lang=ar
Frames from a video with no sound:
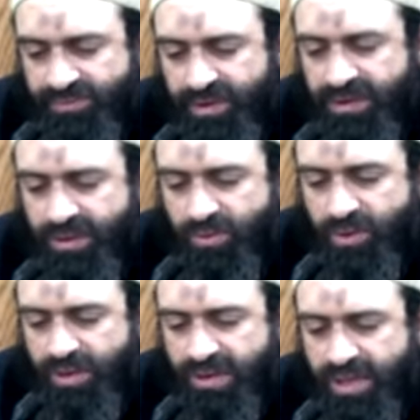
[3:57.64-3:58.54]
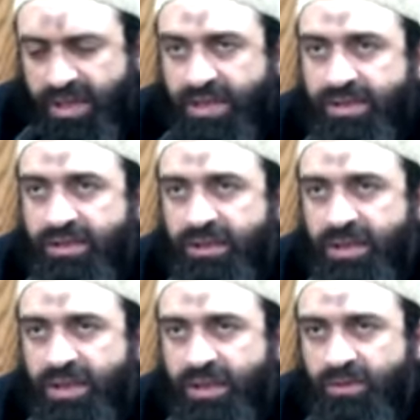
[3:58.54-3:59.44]
فإنه قد آذى
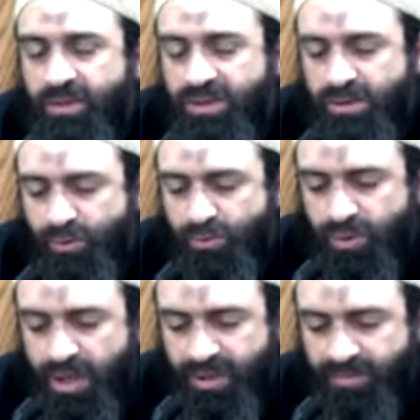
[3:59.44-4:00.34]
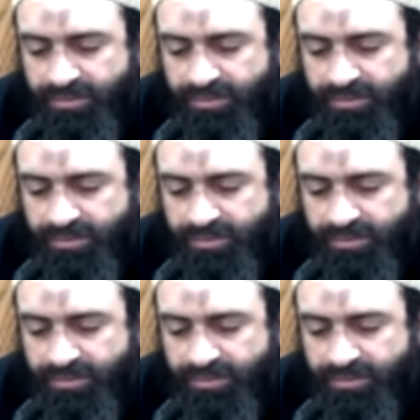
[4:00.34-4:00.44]
الله ورسوله